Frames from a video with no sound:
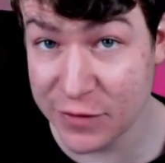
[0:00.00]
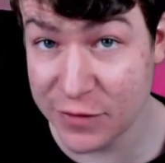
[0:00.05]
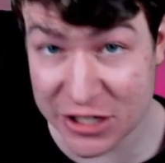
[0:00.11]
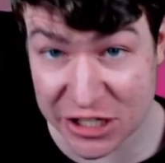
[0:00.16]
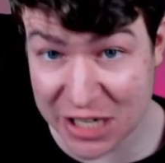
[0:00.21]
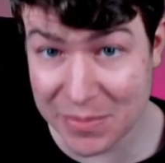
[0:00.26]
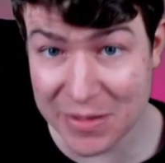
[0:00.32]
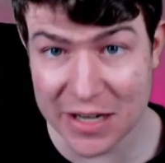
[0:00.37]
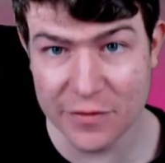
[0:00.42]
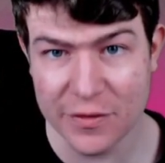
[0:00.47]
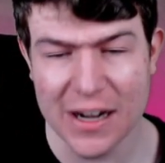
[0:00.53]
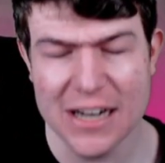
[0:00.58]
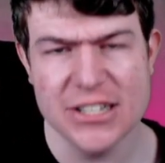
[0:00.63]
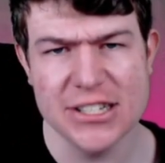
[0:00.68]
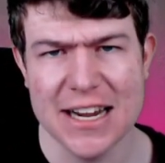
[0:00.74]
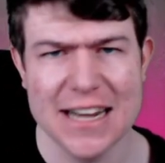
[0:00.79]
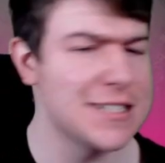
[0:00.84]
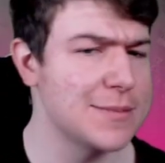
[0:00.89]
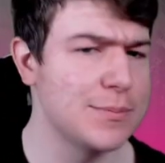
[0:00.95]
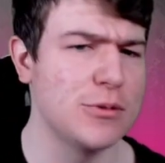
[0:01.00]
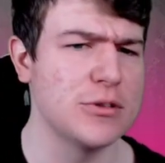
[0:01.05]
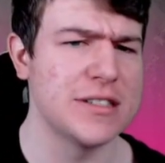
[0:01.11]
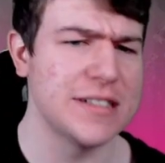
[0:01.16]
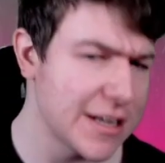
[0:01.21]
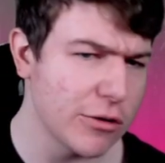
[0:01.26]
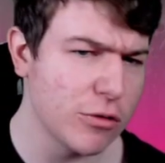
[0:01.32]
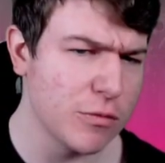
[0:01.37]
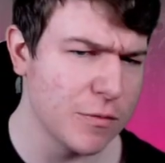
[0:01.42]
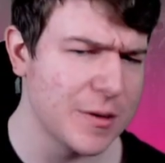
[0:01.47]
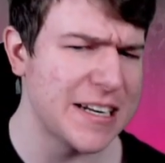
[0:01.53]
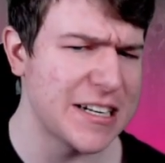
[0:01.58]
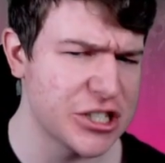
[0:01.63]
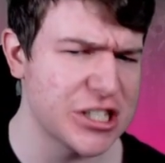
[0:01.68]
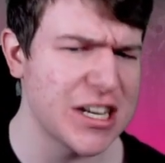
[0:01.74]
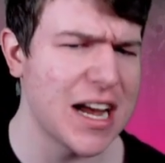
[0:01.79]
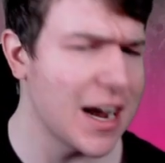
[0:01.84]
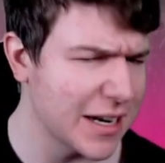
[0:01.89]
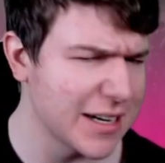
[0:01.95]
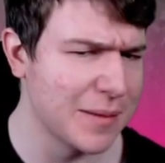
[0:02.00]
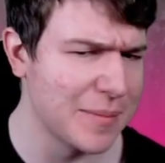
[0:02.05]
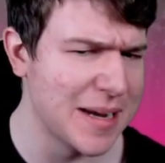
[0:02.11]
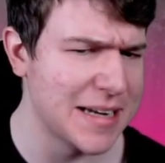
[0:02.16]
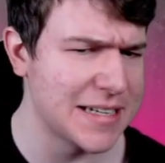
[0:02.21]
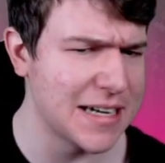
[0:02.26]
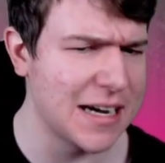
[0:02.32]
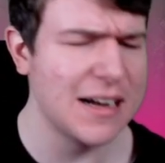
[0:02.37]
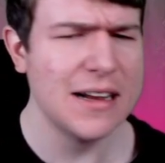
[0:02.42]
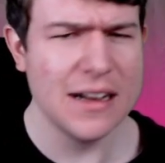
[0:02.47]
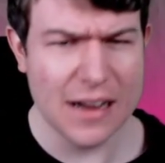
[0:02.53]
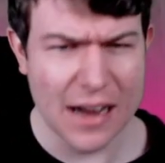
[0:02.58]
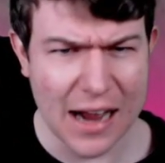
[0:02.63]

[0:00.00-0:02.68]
Versteht mich nicht falsch, Icebo ist nicht unbedingt stark in der Meta.